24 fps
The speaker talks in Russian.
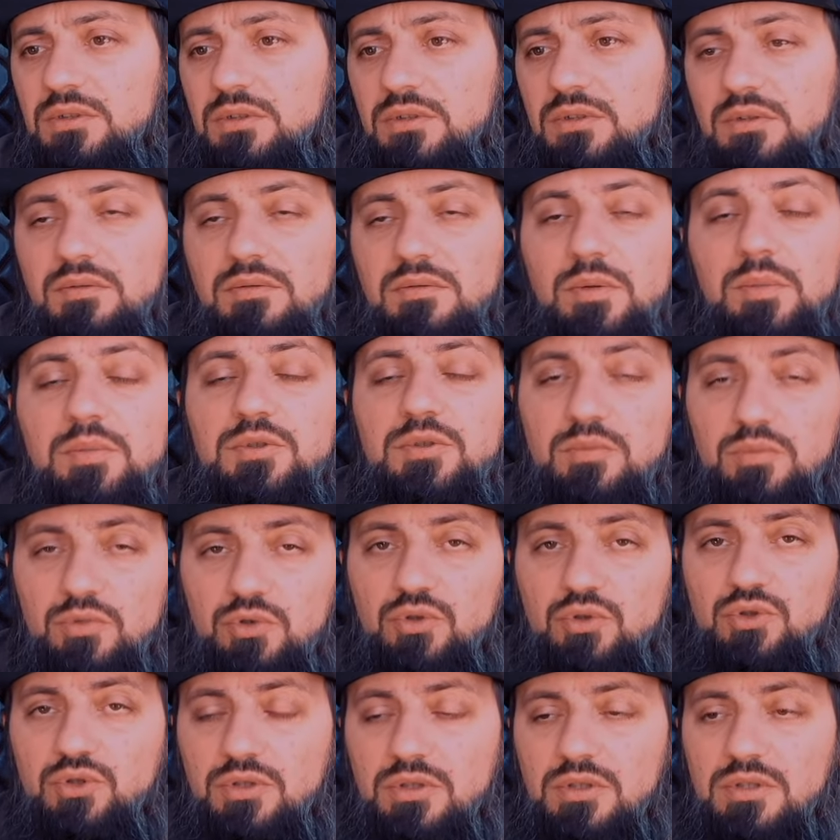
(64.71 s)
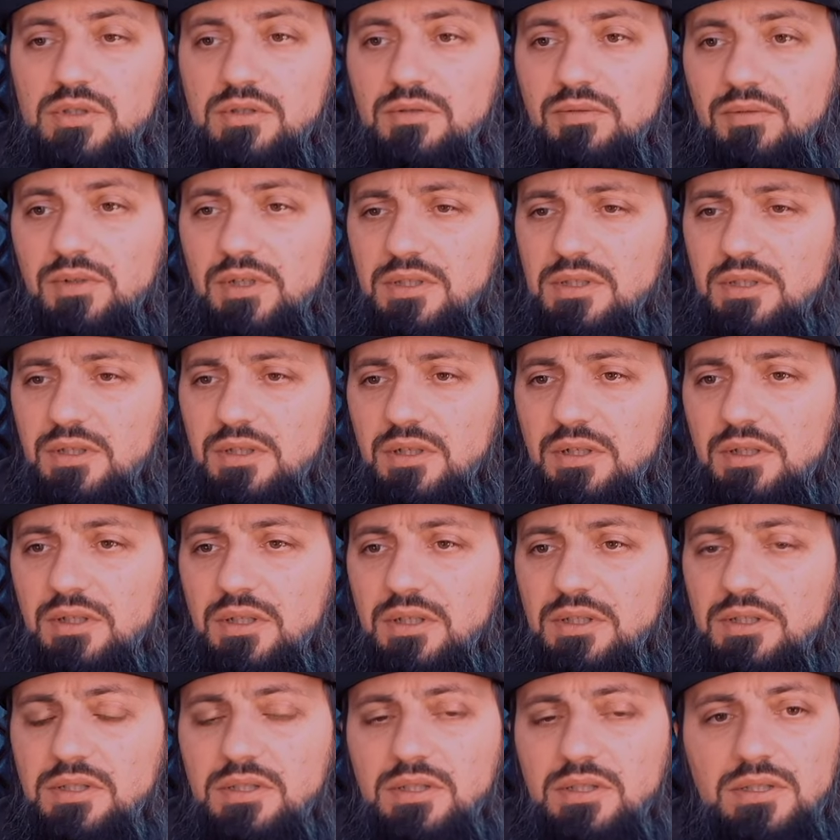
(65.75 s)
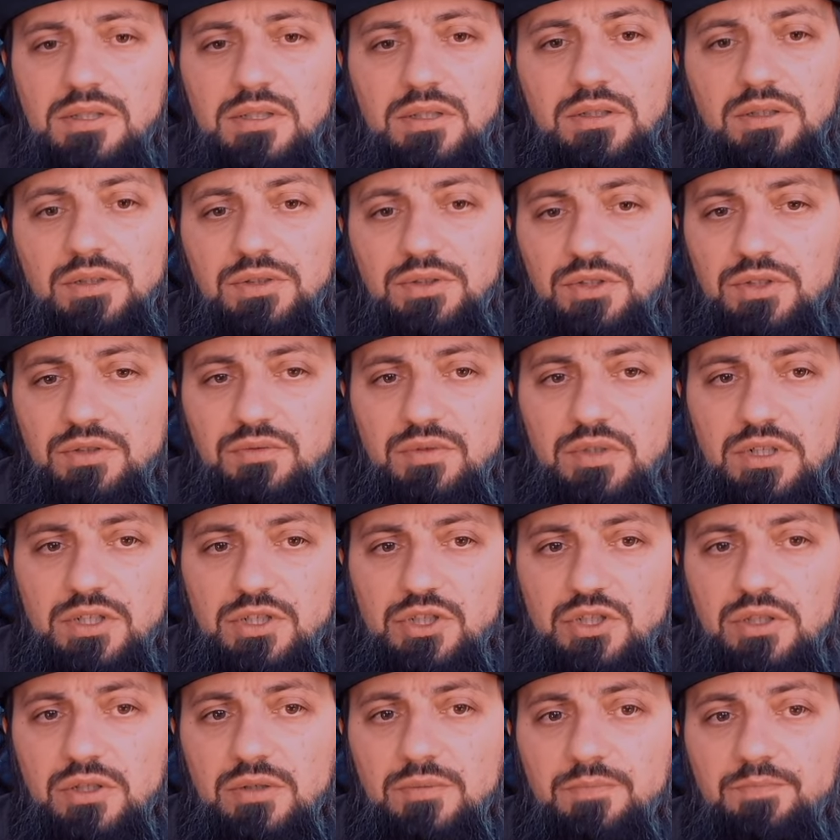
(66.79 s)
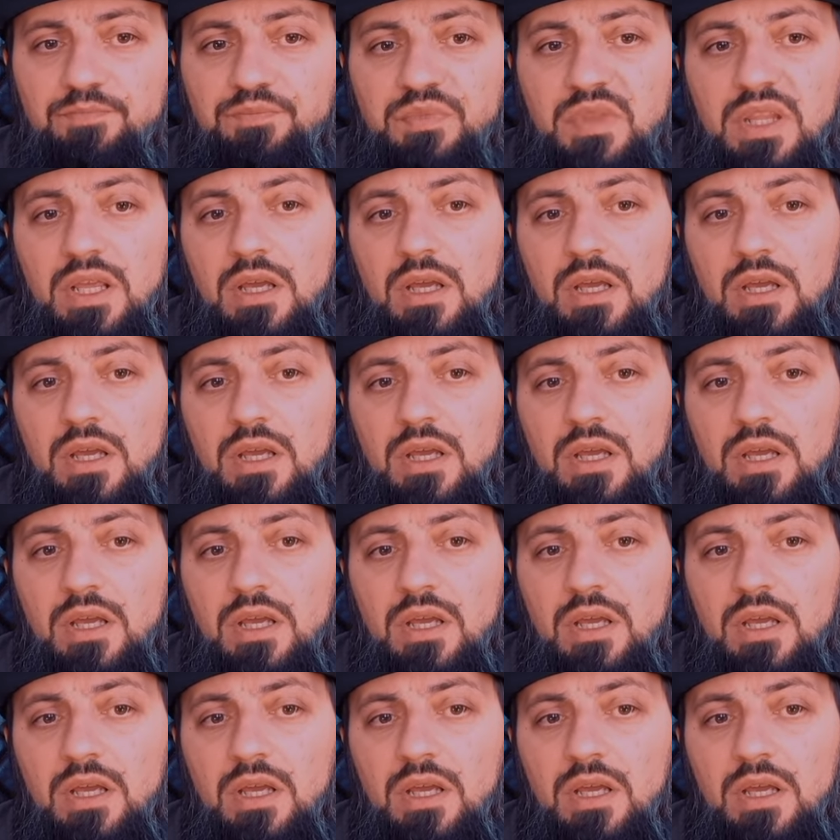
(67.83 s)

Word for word: В общем, тоже называйте как хотите, неважно. важно.